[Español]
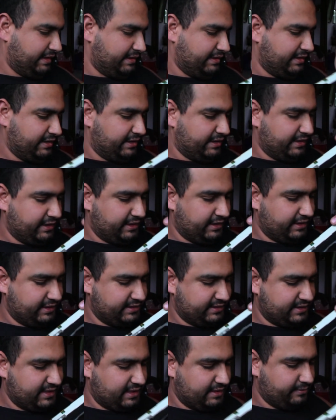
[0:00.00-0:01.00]
de
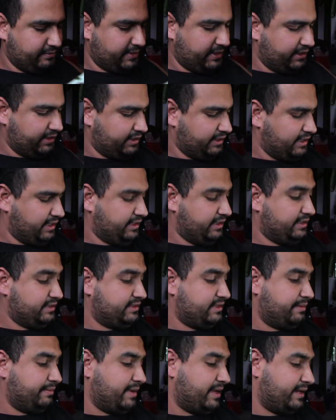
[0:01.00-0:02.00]
esta medida y
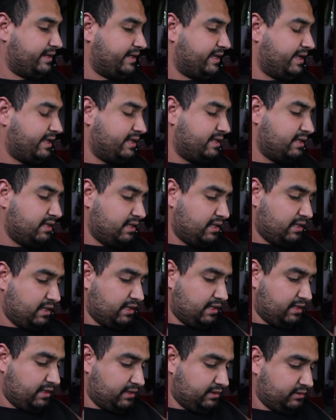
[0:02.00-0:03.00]
esta marca.
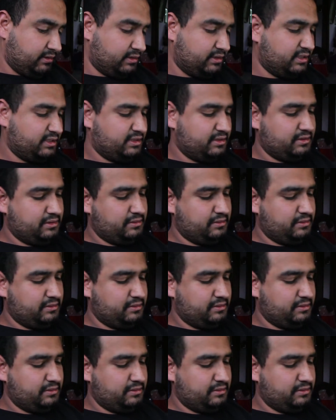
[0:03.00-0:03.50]
Entonces